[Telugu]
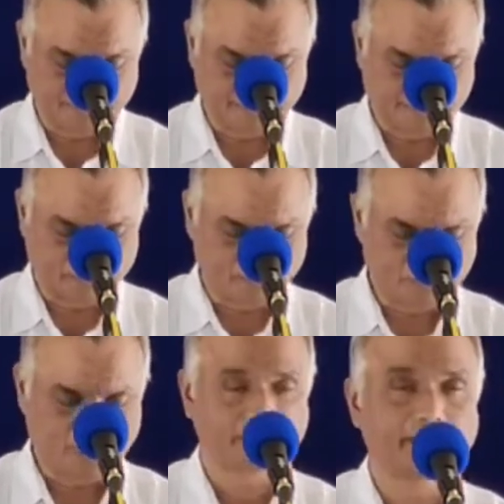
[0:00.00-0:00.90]
అయితే
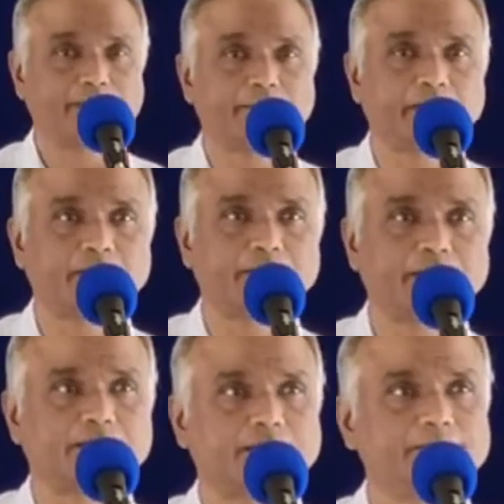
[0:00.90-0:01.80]
యహోవా అనే మాట
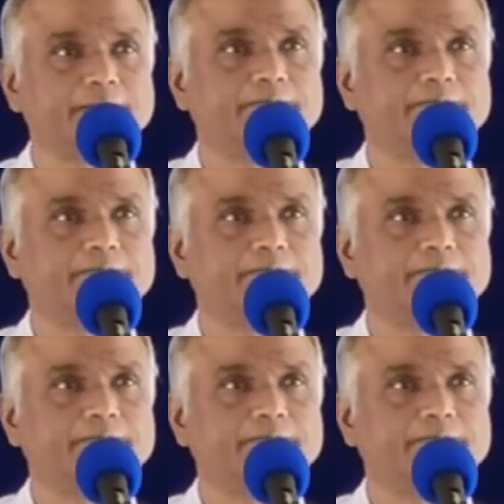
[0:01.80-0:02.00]
మాత్రం